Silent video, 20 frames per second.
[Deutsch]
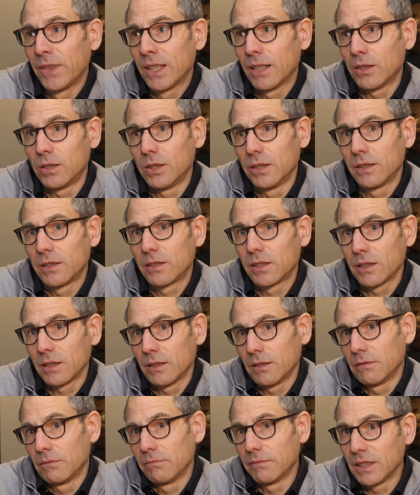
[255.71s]
Und
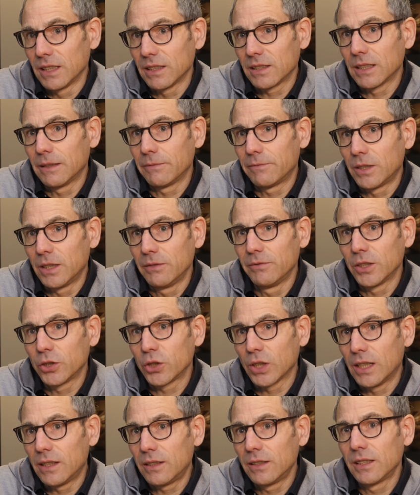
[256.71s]
äh, deshalb wollen wir
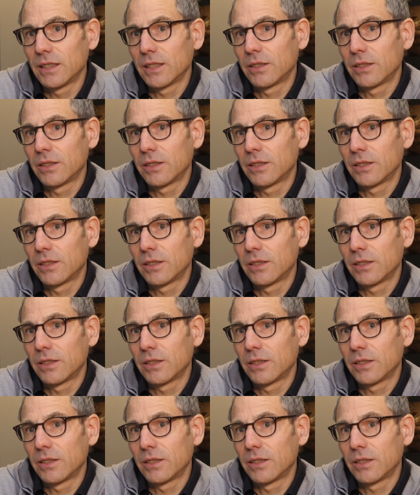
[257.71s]
schauen,